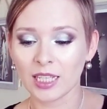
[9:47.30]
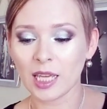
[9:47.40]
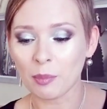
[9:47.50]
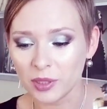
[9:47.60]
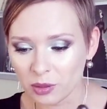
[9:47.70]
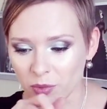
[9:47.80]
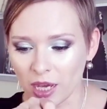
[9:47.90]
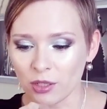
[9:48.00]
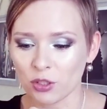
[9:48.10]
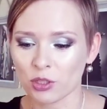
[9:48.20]
Я
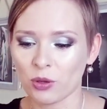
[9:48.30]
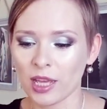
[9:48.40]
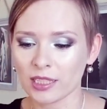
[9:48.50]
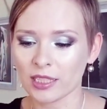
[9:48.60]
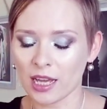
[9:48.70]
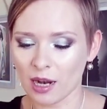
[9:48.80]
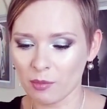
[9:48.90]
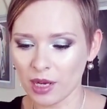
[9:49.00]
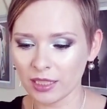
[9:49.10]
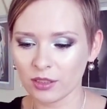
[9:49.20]
понимаю, что этот
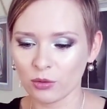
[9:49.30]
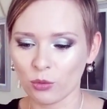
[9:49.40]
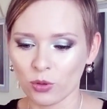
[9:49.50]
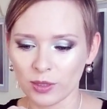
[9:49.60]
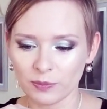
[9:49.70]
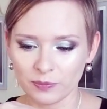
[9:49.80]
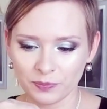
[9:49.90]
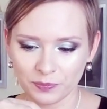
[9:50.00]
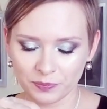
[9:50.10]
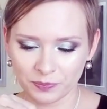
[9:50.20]
аромат, он...
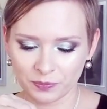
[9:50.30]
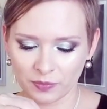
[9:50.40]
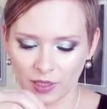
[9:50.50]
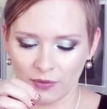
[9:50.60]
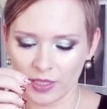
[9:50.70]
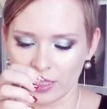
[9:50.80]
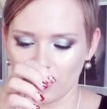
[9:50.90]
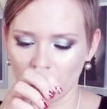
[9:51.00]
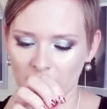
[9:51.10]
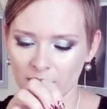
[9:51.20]
Давайте
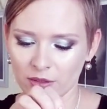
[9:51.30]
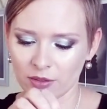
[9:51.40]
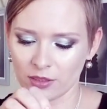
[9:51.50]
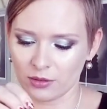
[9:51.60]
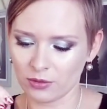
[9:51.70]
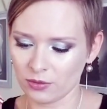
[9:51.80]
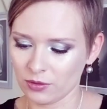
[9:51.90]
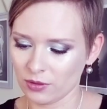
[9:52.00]
я маленько сделаю.